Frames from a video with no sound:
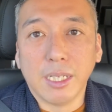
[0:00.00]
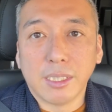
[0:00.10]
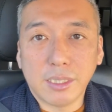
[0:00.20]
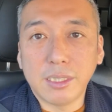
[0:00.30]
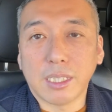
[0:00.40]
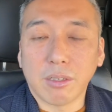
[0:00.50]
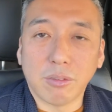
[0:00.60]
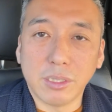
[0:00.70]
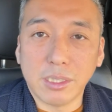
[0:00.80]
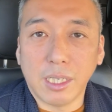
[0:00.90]
ぜひ参
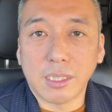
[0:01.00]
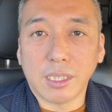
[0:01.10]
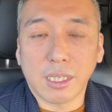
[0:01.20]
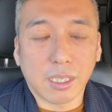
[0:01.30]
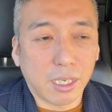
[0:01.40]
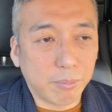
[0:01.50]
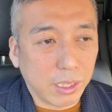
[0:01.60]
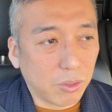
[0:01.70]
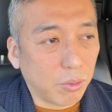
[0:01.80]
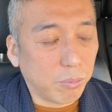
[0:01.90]
考にしていただければ
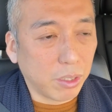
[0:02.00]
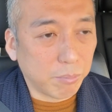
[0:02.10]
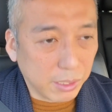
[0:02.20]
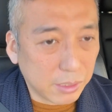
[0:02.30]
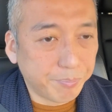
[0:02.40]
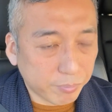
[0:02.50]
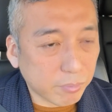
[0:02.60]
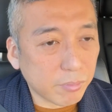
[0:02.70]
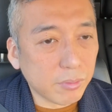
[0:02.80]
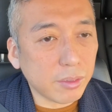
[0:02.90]
と思います。
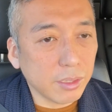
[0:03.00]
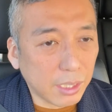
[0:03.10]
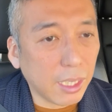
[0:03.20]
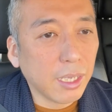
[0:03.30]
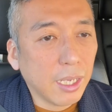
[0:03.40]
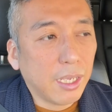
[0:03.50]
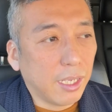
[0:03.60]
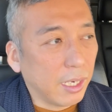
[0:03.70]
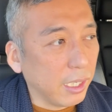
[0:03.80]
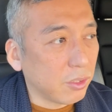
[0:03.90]
で、
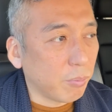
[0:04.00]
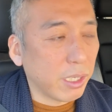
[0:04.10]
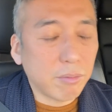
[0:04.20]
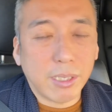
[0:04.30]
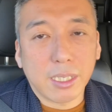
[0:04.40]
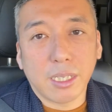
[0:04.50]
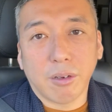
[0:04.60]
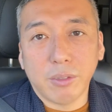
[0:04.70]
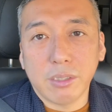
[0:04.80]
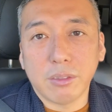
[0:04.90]
え LINE とメールマガでは
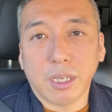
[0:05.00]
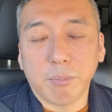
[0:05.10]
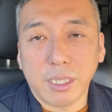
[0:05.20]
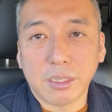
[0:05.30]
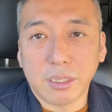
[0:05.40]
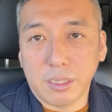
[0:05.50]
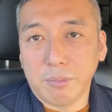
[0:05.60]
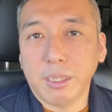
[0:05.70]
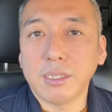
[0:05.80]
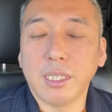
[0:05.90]
ウィークで毎日
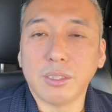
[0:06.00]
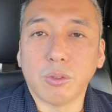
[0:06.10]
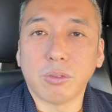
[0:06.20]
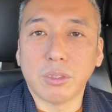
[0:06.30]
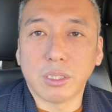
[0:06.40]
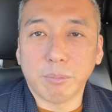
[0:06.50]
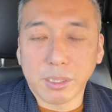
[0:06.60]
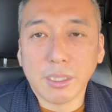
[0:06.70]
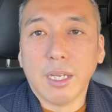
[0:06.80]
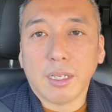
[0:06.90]
メッセージをお送りしてま
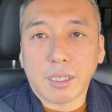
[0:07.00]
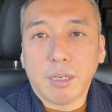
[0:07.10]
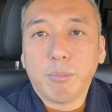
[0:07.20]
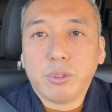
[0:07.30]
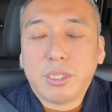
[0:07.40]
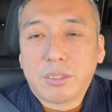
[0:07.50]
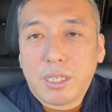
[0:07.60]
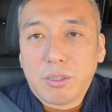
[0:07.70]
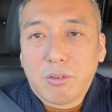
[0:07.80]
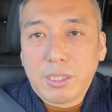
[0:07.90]
す。願望実
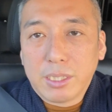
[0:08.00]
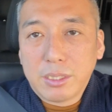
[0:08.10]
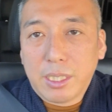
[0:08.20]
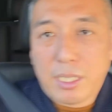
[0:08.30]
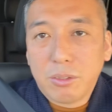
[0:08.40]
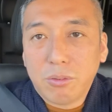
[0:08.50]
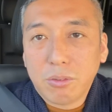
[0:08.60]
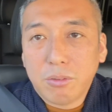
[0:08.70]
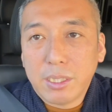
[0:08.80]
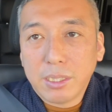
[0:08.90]
現のお話や波動
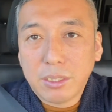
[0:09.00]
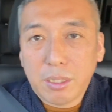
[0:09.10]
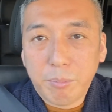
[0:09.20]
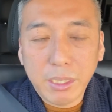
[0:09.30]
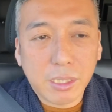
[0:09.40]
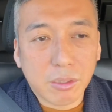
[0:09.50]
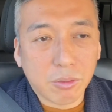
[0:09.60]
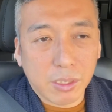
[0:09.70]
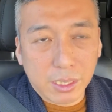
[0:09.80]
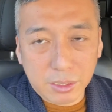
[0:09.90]
のお話やメンタルの
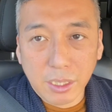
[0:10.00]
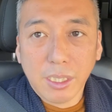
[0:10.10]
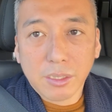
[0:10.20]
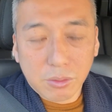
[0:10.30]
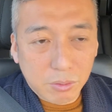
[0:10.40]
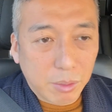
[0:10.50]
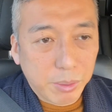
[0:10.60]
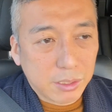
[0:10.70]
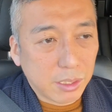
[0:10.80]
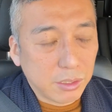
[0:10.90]
お話、そんな
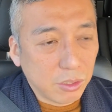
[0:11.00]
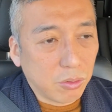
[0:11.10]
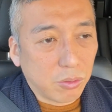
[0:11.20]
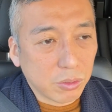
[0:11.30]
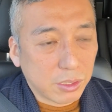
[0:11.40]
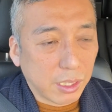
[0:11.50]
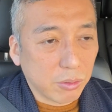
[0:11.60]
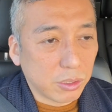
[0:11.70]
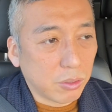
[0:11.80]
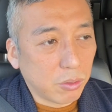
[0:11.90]
メッセージをお伝え
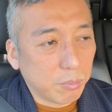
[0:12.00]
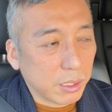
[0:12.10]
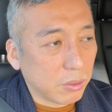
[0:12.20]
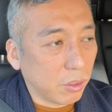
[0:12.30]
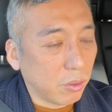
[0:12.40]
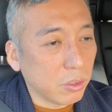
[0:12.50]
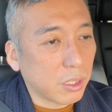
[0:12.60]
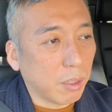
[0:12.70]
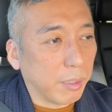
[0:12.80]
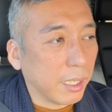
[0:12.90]
をしておりますので、よろし
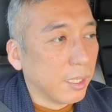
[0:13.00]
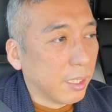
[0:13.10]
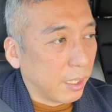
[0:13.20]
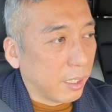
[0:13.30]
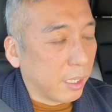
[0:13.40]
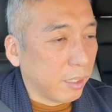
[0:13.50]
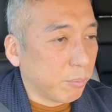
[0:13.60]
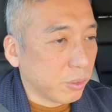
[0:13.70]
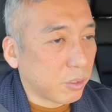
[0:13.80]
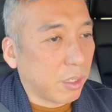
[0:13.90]
ければ、LINE
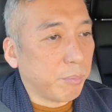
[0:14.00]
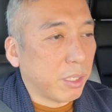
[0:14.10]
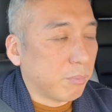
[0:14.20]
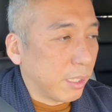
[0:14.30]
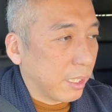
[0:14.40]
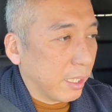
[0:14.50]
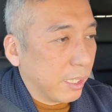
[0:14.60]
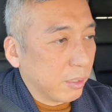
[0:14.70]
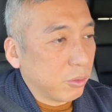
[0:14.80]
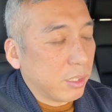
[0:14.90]
もしくは
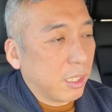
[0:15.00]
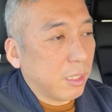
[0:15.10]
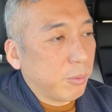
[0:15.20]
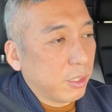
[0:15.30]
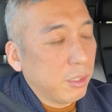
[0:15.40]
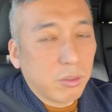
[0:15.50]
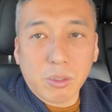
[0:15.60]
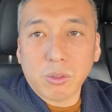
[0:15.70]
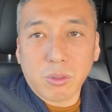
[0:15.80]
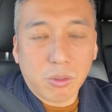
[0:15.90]
メルマガ、どちらでもいいので
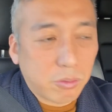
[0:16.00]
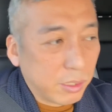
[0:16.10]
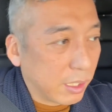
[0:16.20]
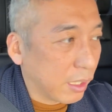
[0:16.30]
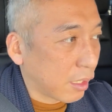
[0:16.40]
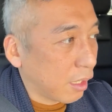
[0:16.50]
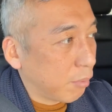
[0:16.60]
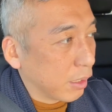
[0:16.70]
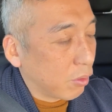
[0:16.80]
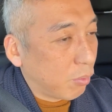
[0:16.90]
ご登録いただけれ
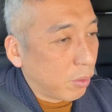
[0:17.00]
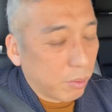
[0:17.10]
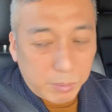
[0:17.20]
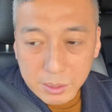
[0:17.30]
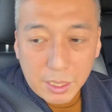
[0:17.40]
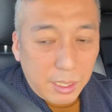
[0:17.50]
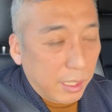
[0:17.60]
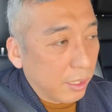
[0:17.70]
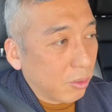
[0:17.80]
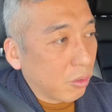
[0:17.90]
ばと思います。
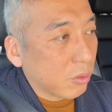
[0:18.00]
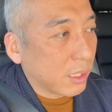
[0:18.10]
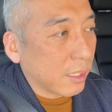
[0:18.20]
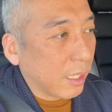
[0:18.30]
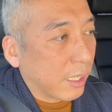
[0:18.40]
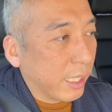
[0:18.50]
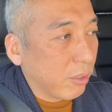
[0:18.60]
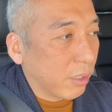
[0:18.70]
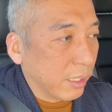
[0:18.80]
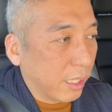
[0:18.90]
え登録先は概
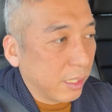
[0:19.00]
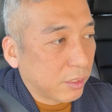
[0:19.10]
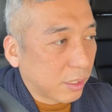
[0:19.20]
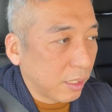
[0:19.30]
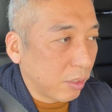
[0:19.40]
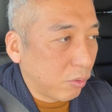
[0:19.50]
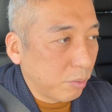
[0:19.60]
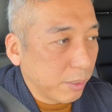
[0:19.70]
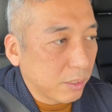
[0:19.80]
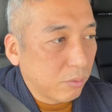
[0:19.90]
要欄に貼り付けており
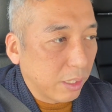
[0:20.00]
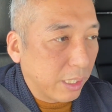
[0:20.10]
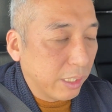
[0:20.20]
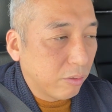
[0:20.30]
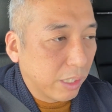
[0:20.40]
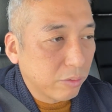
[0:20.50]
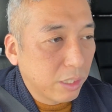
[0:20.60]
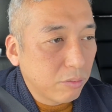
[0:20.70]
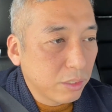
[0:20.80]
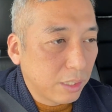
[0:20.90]
ますので、概要欄を
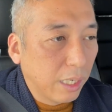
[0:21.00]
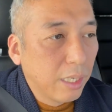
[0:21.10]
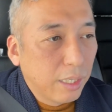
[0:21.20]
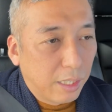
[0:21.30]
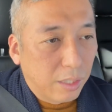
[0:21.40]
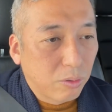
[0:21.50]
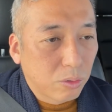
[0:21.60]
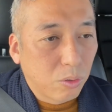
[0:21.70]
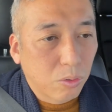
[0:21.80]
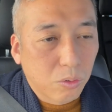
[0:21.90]
チェックして、えご
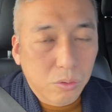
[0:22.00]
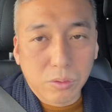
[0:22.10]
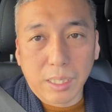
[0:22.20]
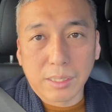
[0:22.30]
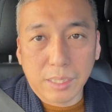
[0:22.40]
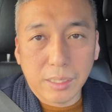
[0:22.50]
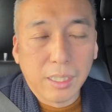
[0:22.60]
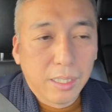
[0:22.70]
登録ください。